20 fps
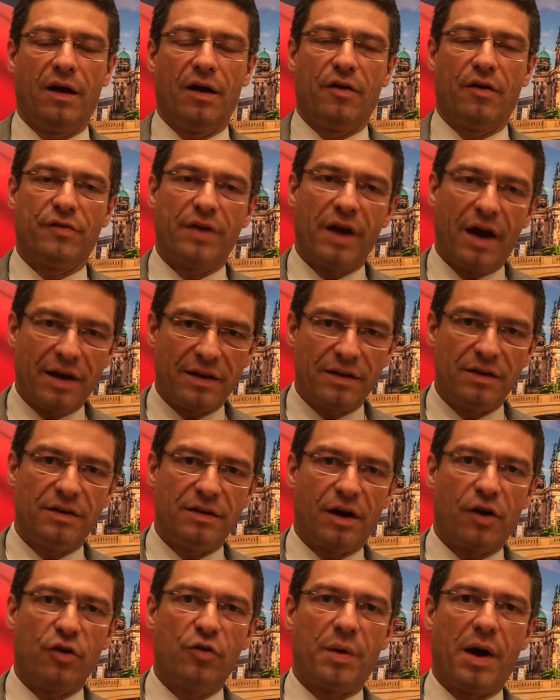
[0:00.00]
Wir hatten
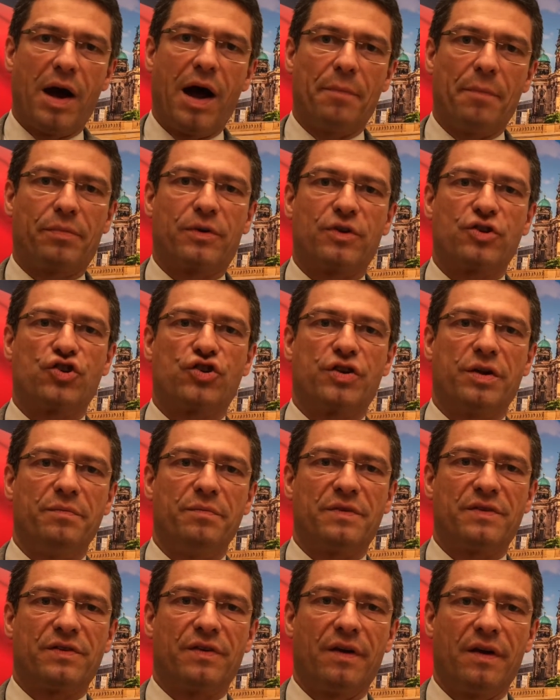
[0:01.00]
darüber
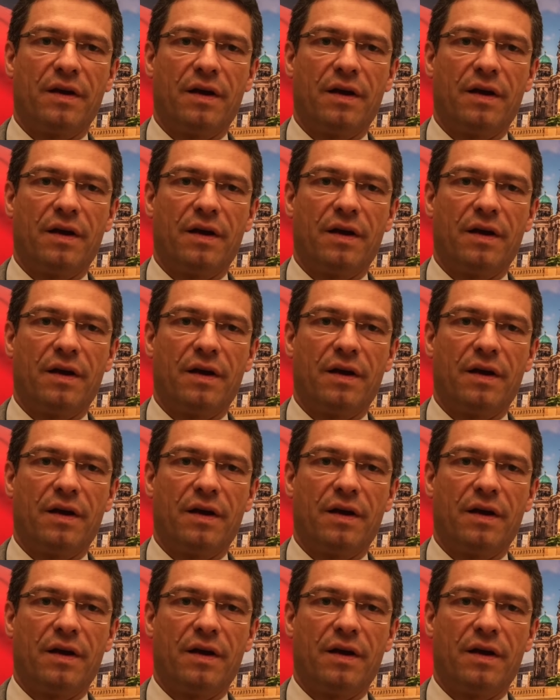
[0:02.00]
abgestimmt,